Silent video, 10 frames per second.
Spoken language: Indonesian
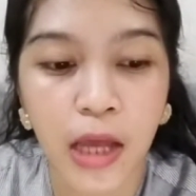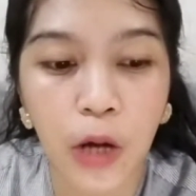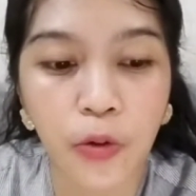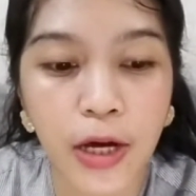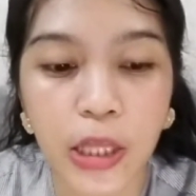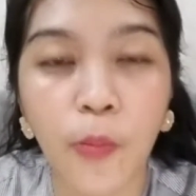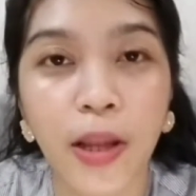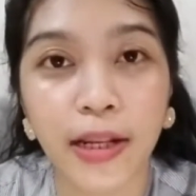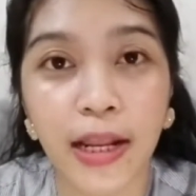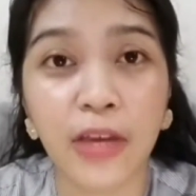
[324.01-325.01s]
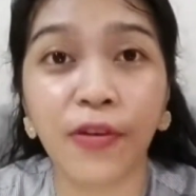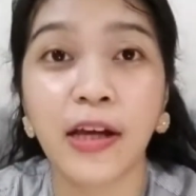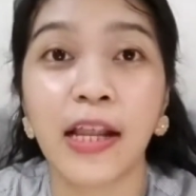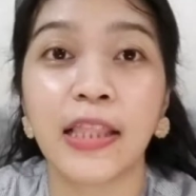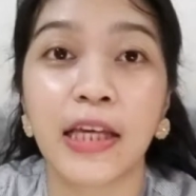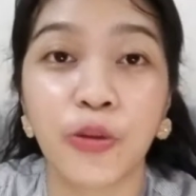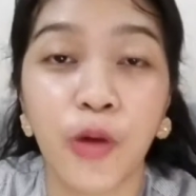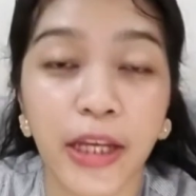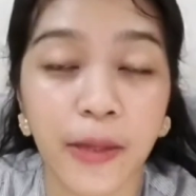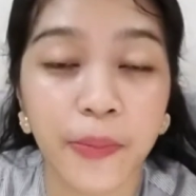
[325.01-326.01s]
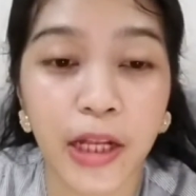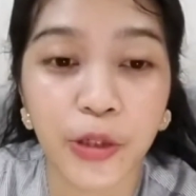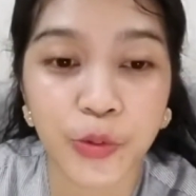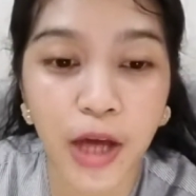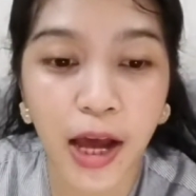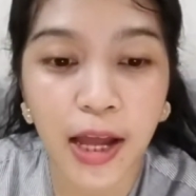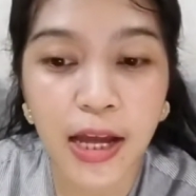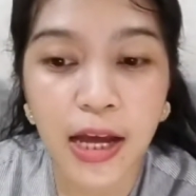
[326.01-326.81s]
aku nggak tahu balik lagi fragrantika tuh ada yang bilang juga